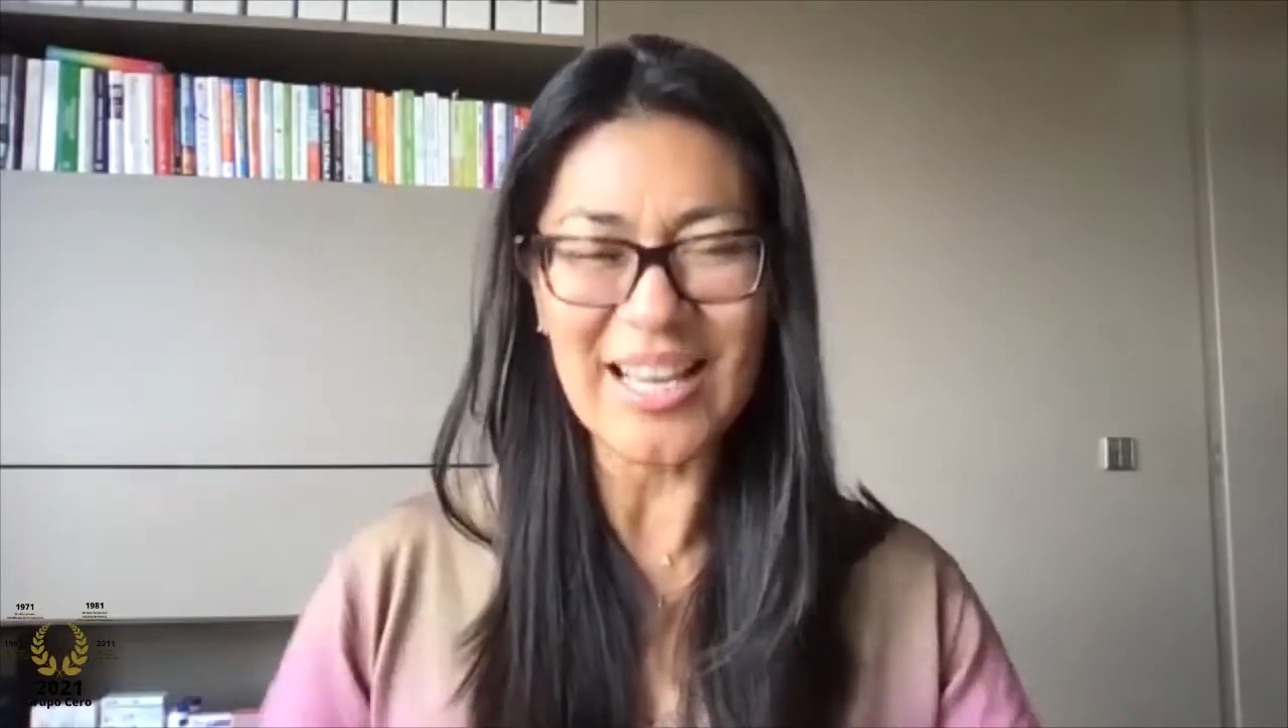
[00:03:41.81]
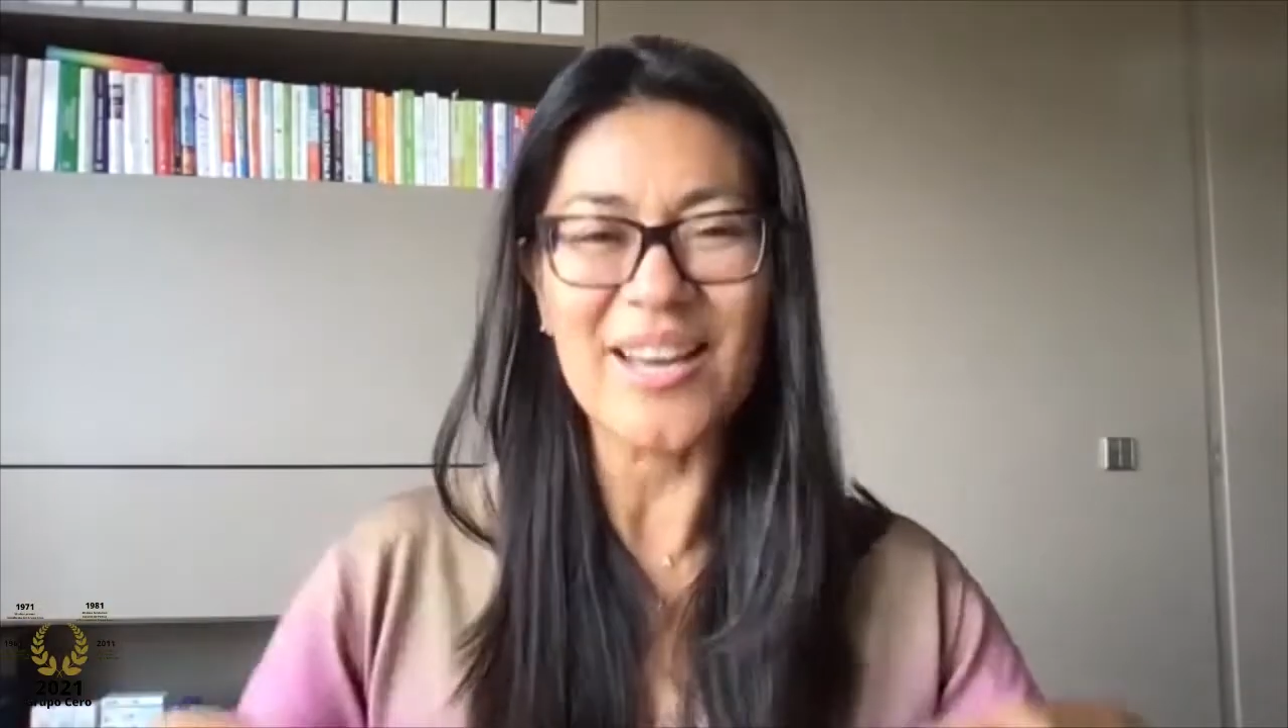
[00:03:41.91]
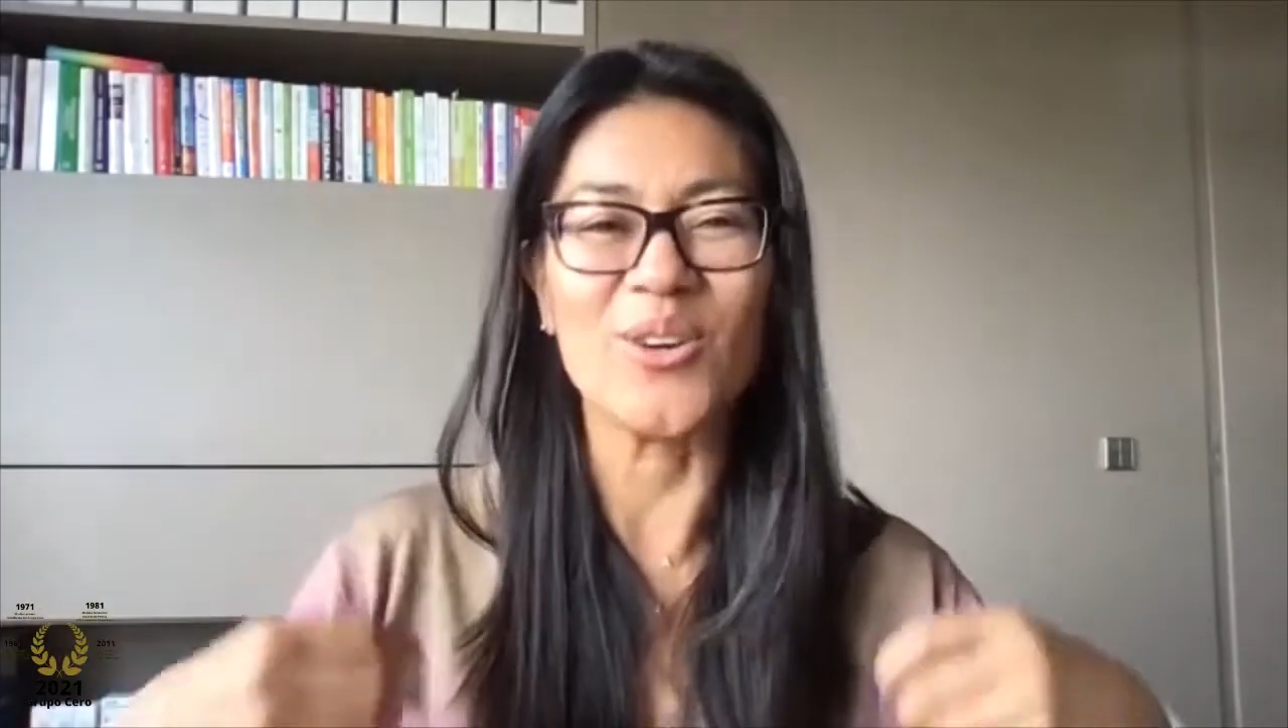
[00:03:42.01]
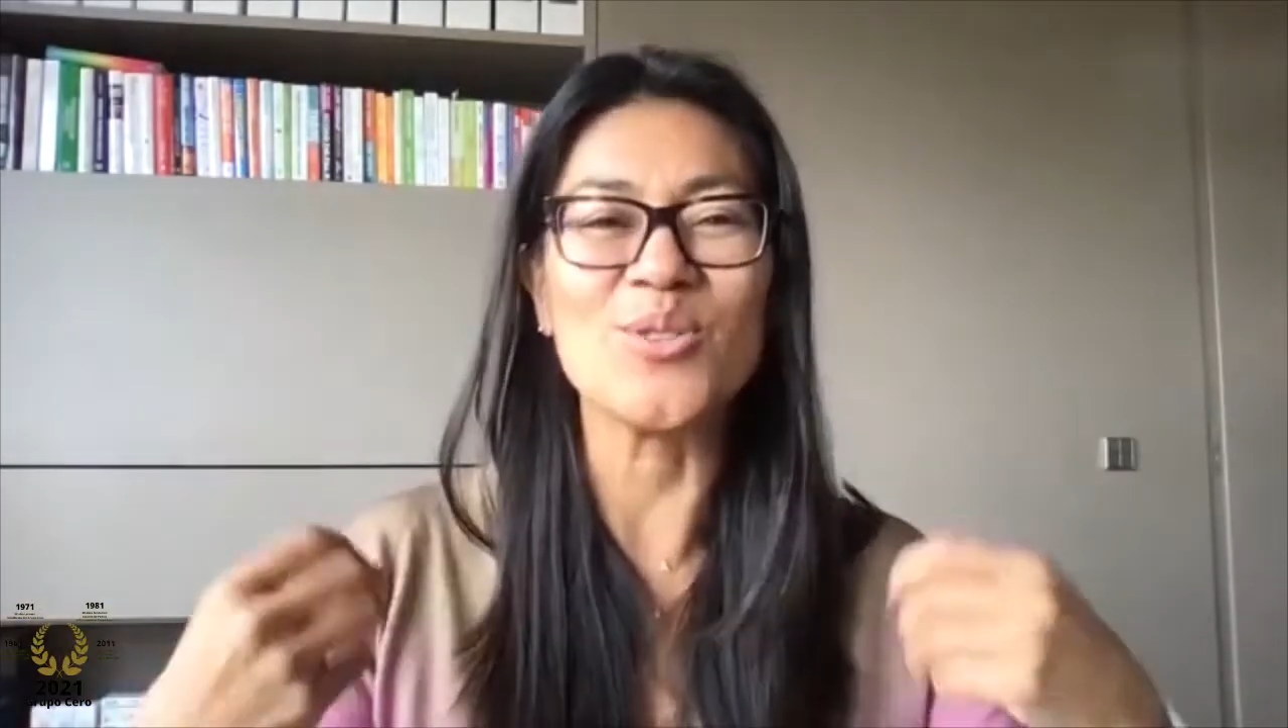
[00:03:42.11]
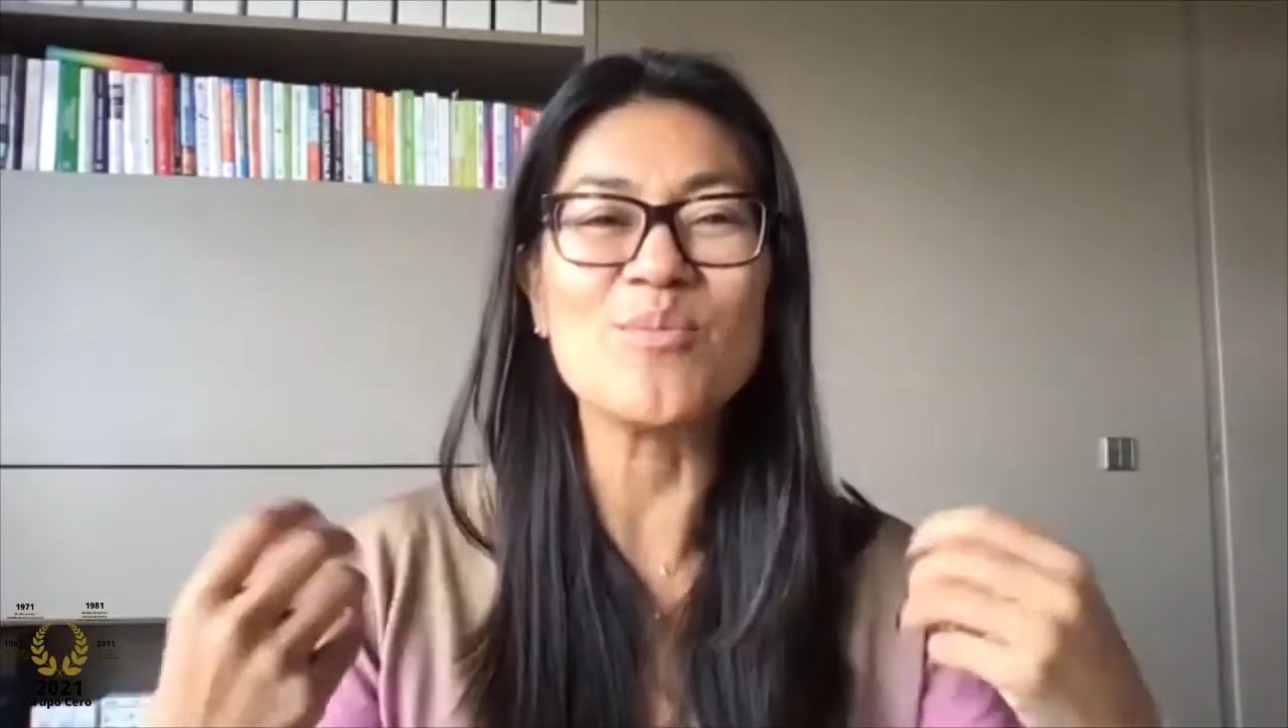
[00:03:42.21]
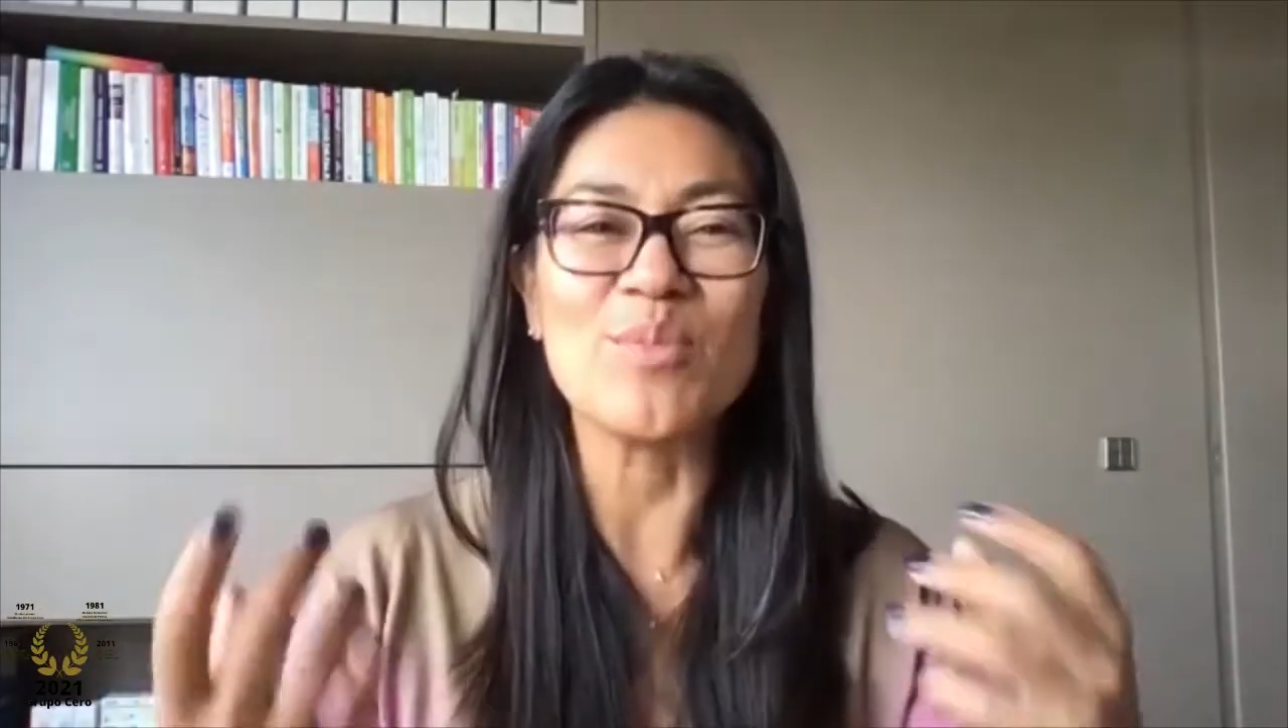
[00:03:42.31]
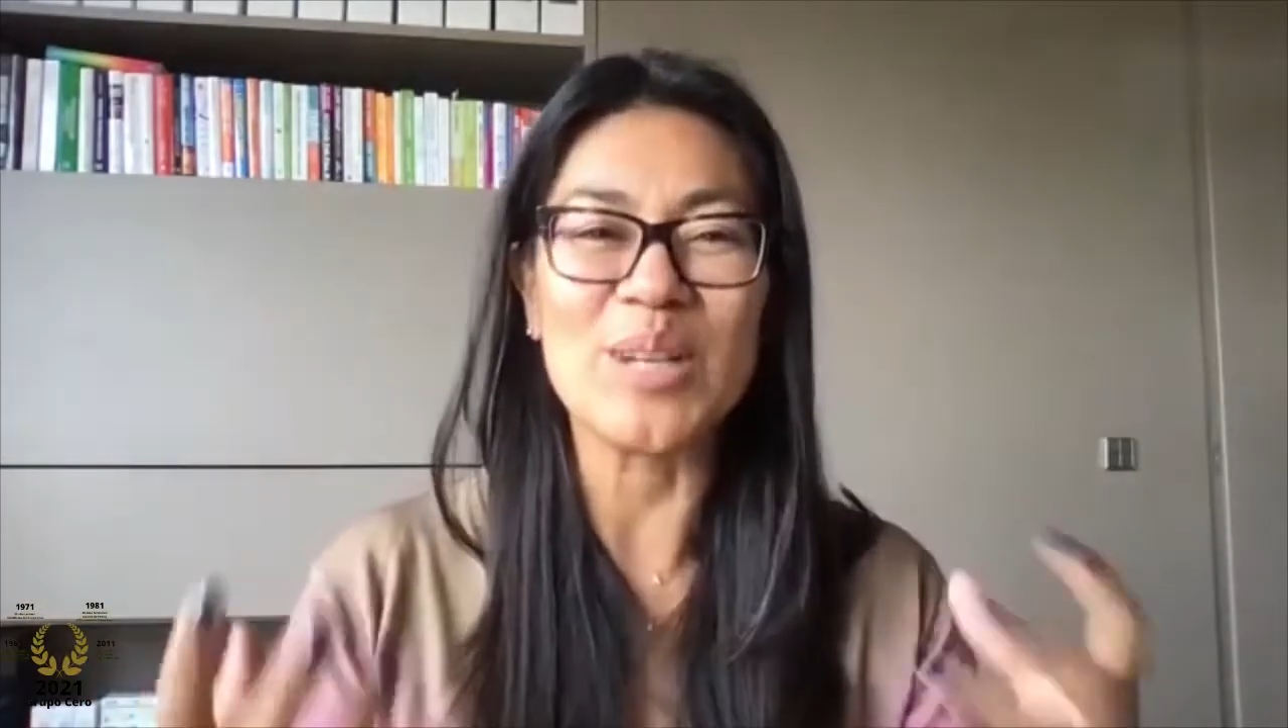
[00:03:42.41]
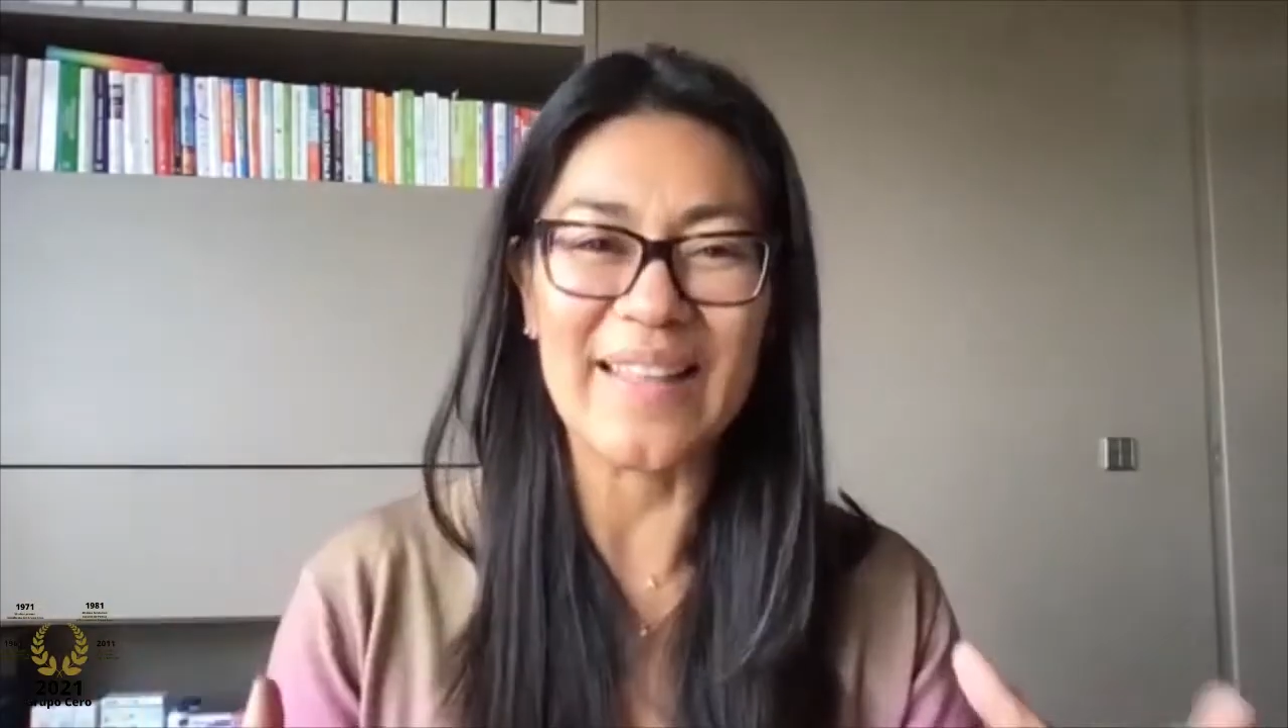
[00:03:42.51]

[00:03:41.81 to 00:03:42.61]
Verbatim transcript: con un buen